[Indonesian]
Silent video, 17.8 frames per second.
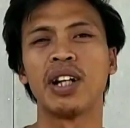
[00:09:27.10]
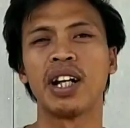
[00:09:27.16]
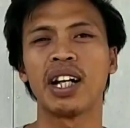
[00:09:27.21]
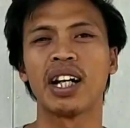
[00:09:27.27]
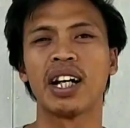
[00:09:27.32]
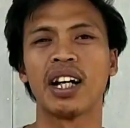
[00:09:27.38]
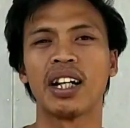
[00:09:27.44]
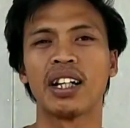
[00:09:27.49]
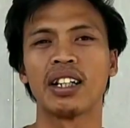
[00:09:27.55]

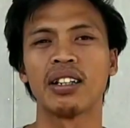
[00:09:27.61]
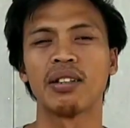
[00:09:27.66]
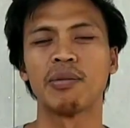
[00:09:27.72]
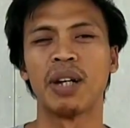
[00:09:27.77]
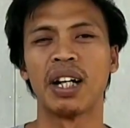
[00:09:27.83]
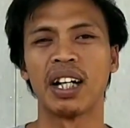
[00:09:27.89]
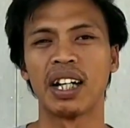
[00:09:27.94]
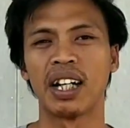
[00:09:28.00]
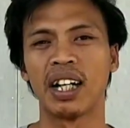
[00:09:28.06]
gunakan,
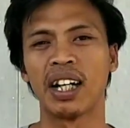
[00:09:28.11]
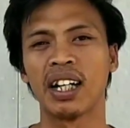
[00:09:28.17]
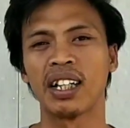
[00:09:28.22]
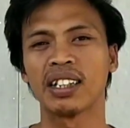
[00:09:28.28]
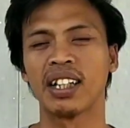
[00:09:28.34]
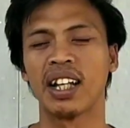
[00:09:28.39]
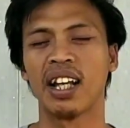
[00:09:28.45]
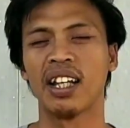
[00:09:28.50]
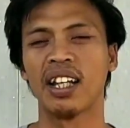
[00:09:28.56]

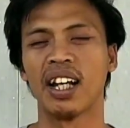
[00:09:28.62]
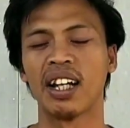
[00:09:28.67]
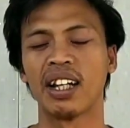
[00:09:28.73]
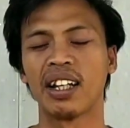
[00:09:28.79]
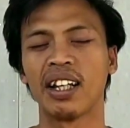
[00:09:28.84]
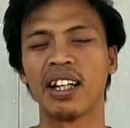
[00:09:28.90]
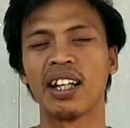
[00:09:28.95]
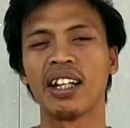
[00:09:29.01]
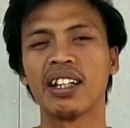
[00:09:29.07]
maka saya
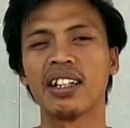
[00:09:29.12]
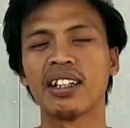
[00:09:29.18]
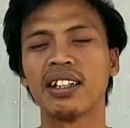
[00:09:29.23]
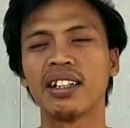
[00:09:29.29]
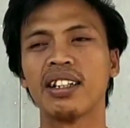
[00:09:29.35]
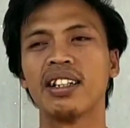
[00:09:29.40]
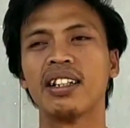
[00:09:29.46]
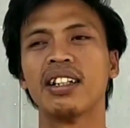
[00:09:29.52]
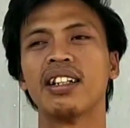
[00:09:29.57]

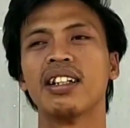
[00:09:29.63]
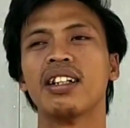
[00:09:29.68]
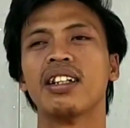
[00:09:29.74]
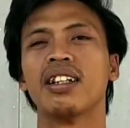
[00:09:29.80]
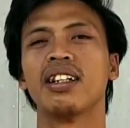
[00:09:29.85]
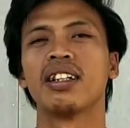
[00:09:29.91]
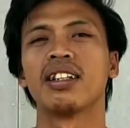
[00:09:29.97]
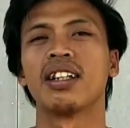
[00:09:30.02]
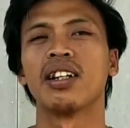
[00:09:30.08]
yakin
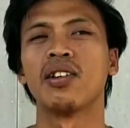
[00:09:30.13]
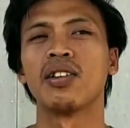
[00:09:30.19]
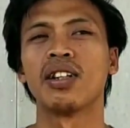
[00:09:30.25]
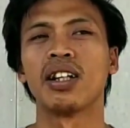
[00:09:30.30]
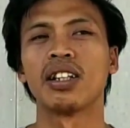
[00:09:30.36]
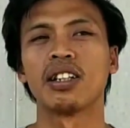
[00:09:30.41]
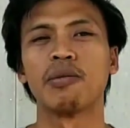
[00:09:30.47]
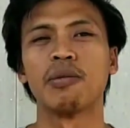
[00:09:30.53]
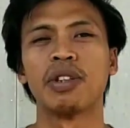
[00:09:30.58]
Telur
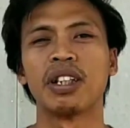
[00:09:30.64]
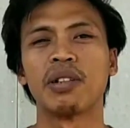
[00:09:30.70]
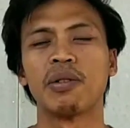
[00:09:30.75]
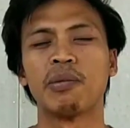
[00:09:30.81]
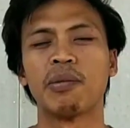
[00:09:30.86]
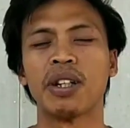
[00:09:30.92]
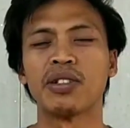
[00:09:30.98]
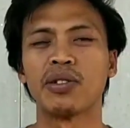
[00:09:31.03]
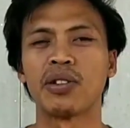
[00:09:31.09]
yang
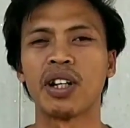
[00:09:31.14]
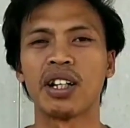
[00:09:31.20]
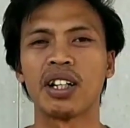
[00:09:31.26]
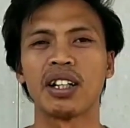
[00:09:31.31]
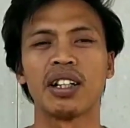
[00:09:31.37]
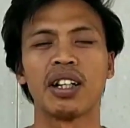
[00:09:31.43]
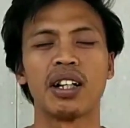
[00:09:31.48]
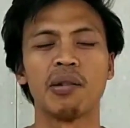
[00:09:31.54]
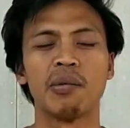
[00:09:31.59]
teman-teman
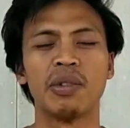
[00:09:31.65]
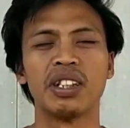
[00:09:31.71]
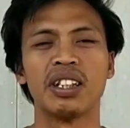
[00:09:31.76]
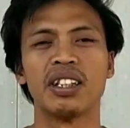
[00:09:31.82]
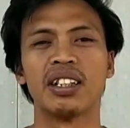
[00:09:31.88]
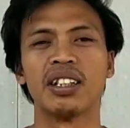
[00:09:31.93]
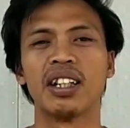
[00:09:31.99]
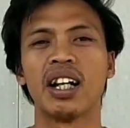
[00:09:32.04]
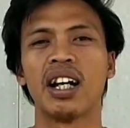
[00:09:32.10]
masukkan ke dalam
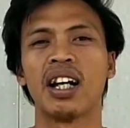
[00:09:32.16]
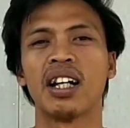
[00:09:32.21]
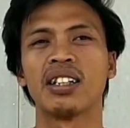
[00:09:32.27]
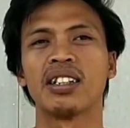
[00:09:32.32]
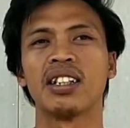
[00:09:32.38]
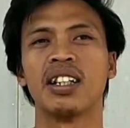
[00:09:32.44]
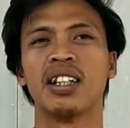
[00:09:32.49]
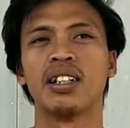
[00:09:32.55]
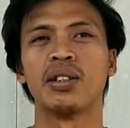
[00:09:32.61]
mesin
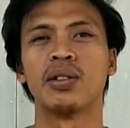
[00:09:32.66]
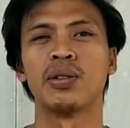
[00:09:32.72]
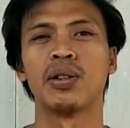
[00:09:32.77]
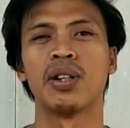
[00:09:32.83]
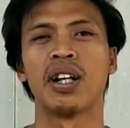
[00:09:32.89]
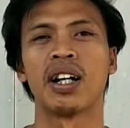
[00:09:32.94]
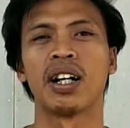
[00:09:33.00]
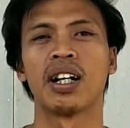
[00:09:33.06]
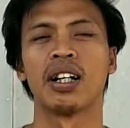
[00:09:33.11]
tetas itu
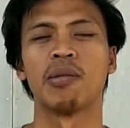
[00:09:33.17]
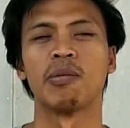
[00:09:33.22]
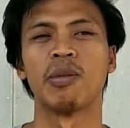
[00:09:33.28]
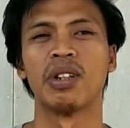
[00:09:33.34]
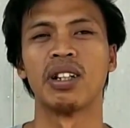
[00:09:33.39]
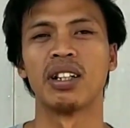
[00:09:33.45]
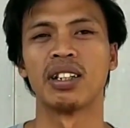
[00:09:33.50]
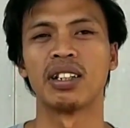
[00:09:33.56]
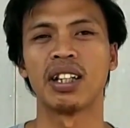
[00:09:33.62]
akan
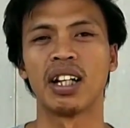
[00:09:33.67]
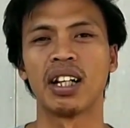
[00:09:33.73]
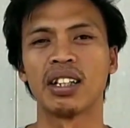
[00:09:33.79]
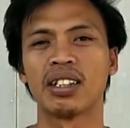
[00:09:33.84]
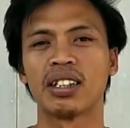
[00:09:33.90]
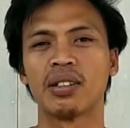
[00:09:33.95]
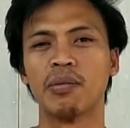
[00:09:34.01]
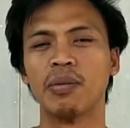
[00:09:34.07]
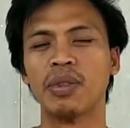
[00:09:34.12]

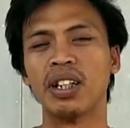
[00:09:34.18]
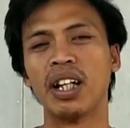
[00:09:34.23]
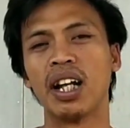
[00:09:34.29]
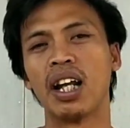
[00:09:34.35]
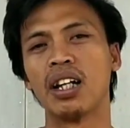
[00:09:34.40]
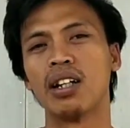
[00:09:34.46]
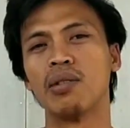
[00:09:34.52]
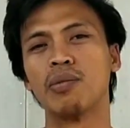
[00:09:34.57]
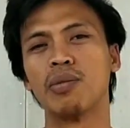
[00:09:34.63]
menetas
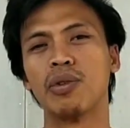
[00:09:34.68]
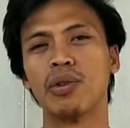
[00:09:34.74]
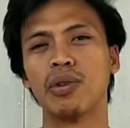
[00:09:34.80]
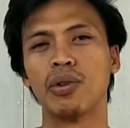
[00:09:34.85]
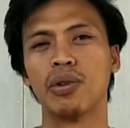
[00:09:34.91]
90%.